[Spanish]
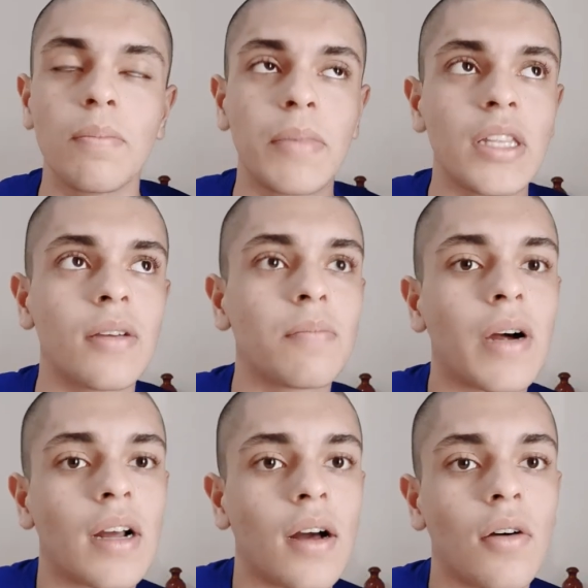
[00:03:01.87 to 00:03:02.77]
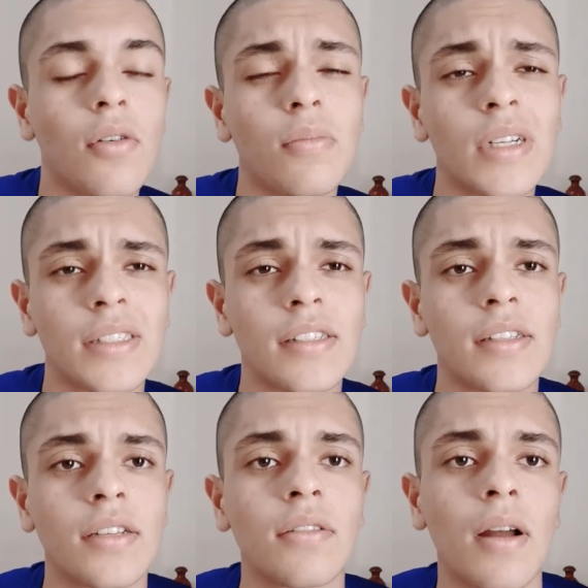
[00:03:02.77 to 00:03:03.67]
piden para hombres,
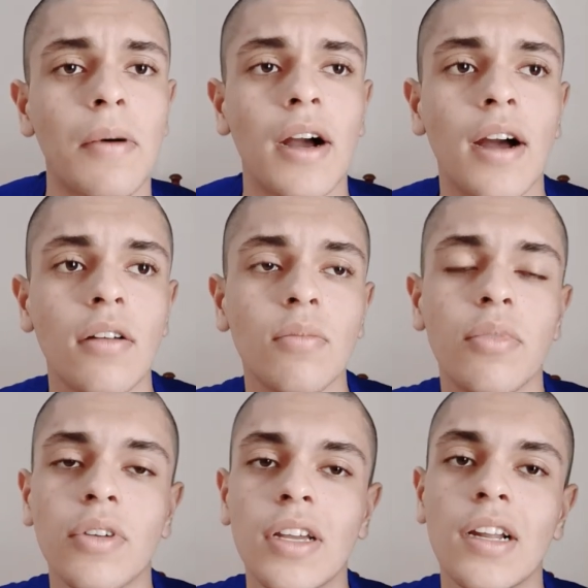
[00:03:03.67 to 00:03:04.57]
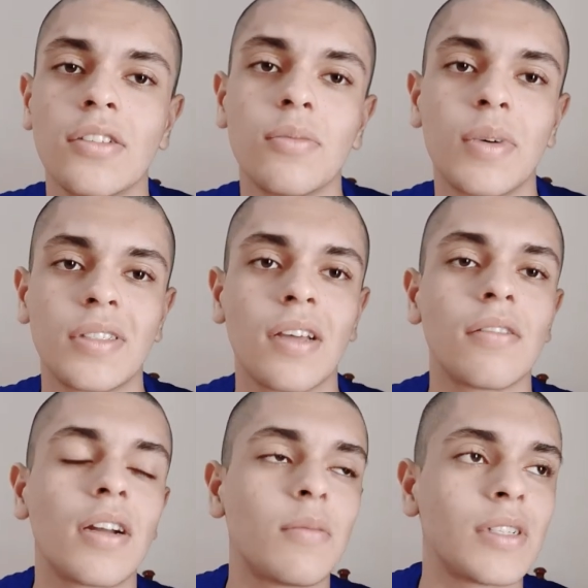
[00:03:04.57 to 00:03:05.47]
este año la bajaron porque el año
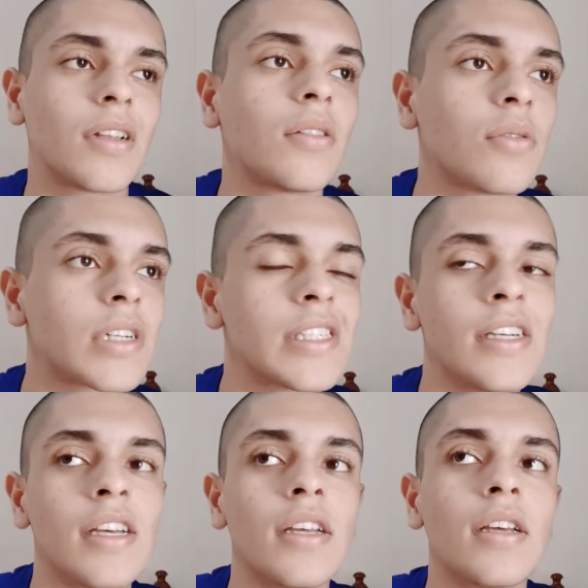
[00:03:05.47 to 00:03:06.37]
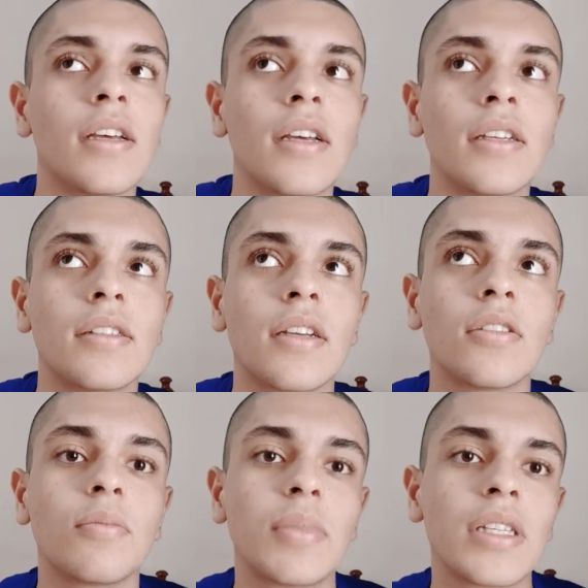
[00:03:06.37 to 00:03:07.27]
pasado era más altura. Este
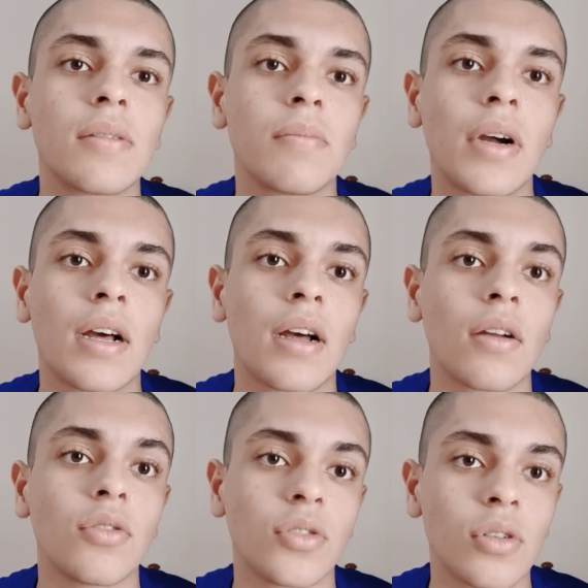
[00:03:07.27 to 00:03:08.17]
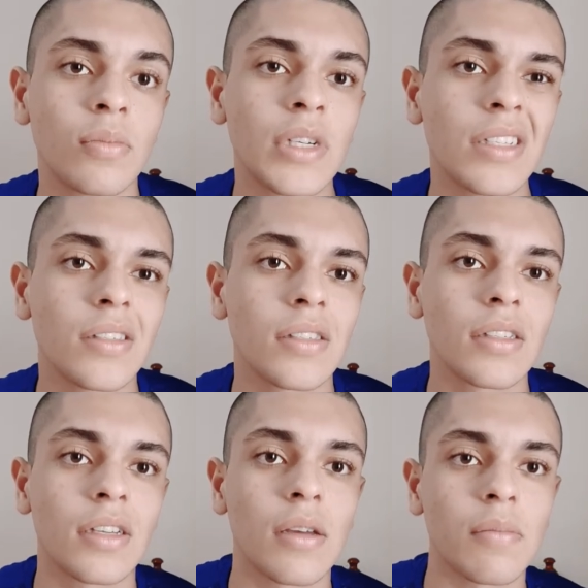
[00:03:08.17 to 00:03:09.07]
año piden para los hombres
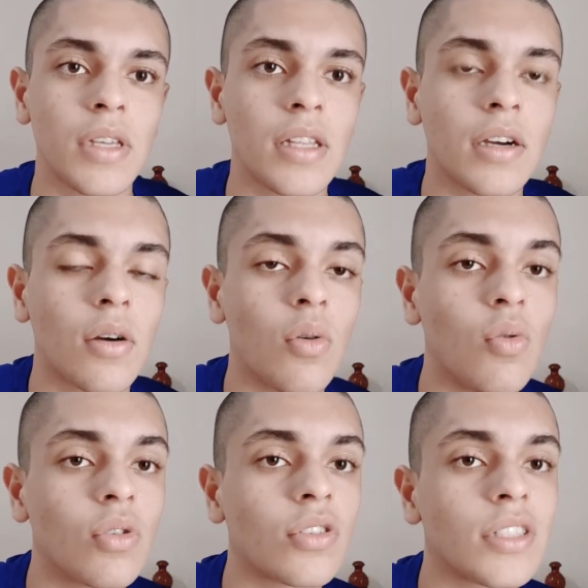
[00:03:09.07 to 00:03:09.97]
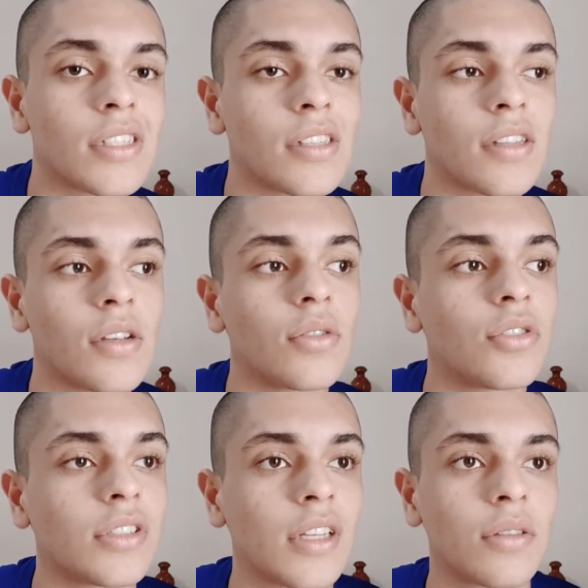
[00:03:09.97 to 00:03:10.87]
que midan 1,68
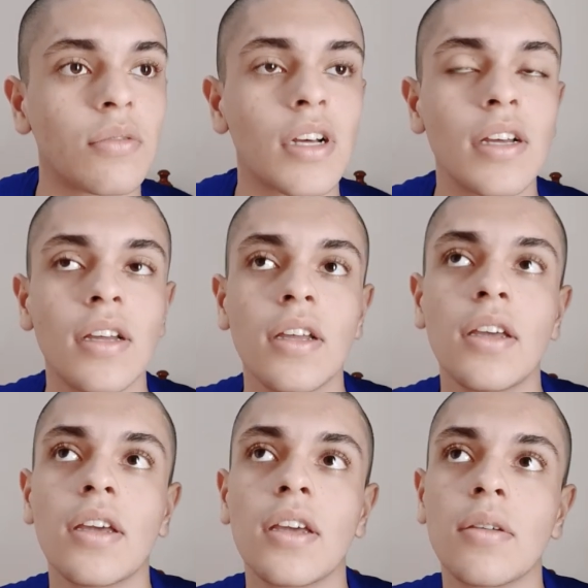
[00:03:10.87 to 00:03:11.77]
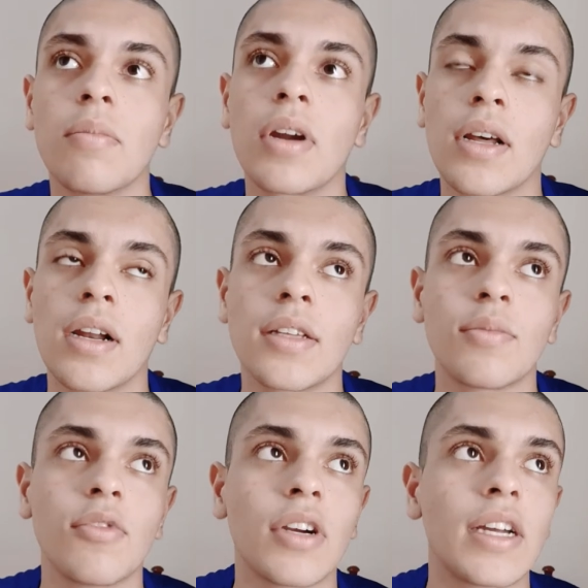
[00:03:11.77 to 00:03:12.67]
de estatura y para las
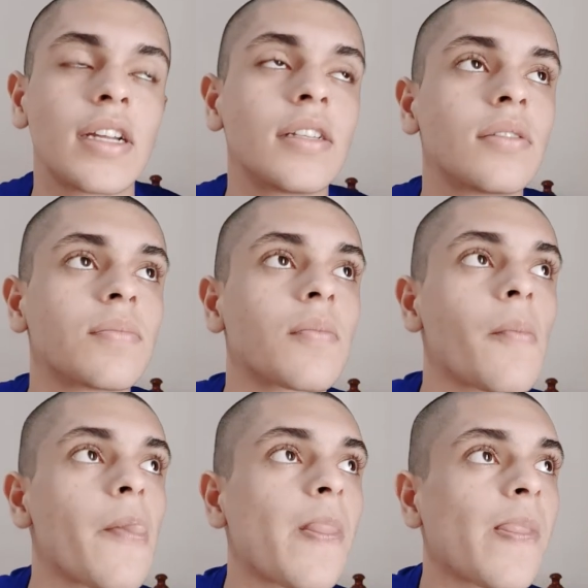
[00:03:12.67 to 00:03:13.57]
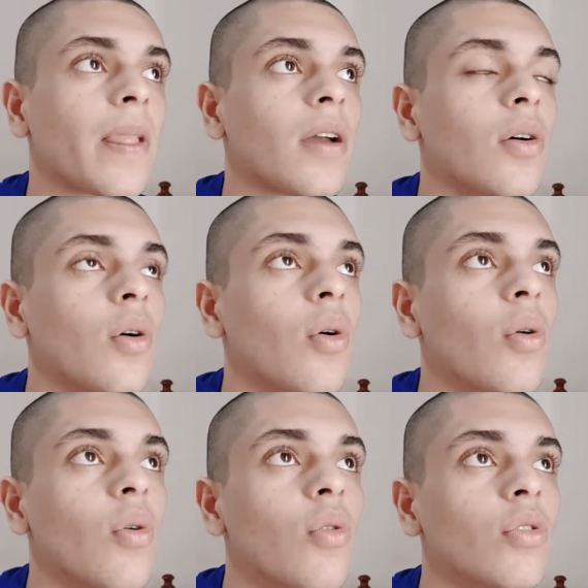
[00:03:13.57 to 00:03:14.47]
mujeres
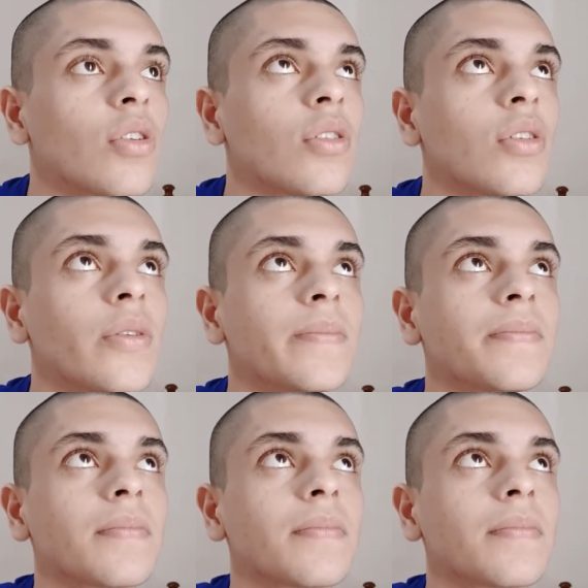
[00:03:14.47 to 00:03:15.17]
1